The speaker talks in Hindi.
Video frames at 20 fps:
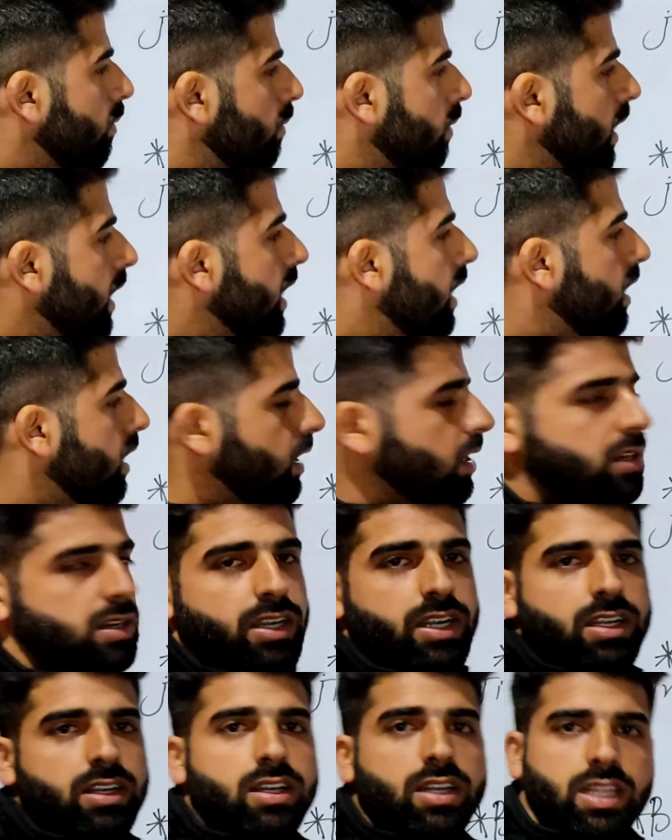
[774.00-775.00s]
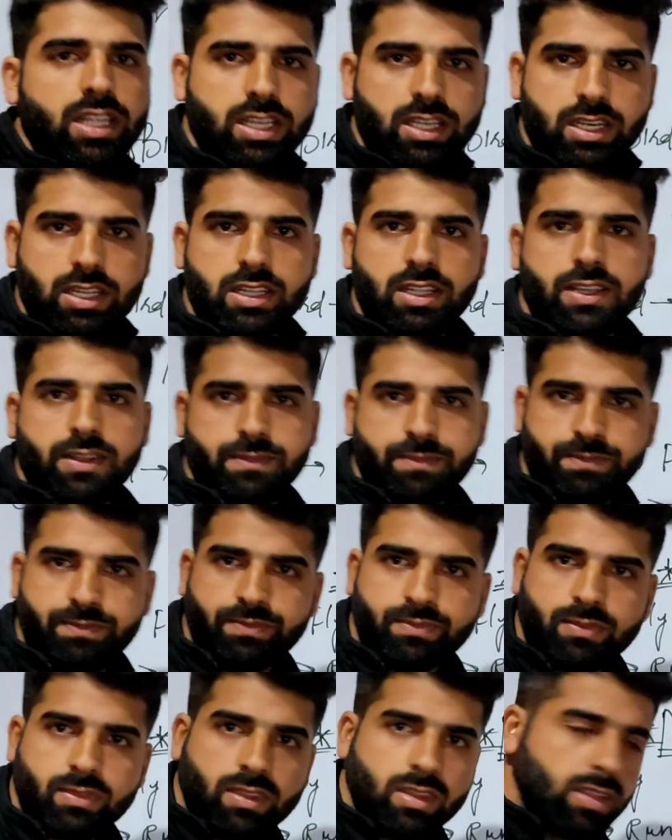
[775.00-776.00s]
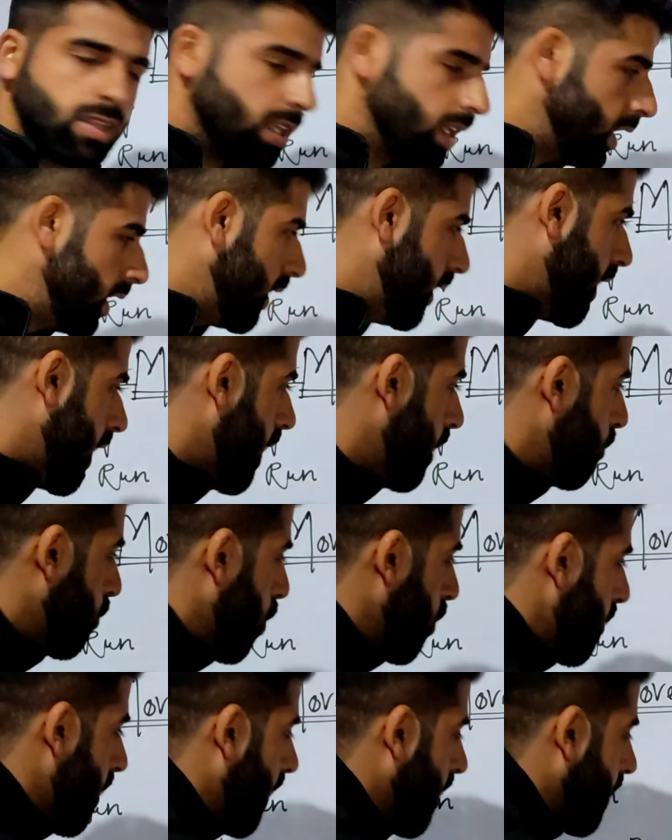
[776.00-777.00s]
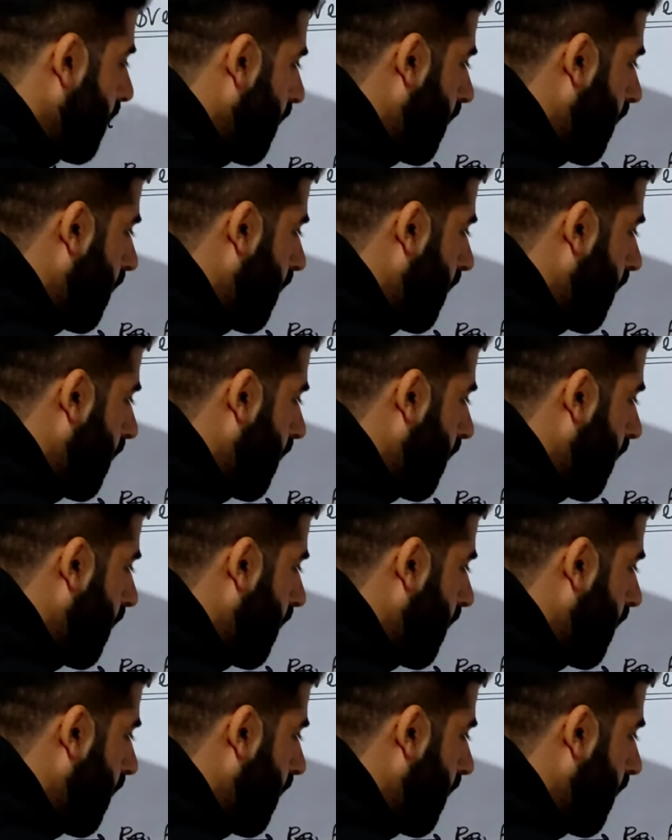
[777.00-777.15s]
भाई कंट्राडिक्ट नहीं करता है ये मोमेंट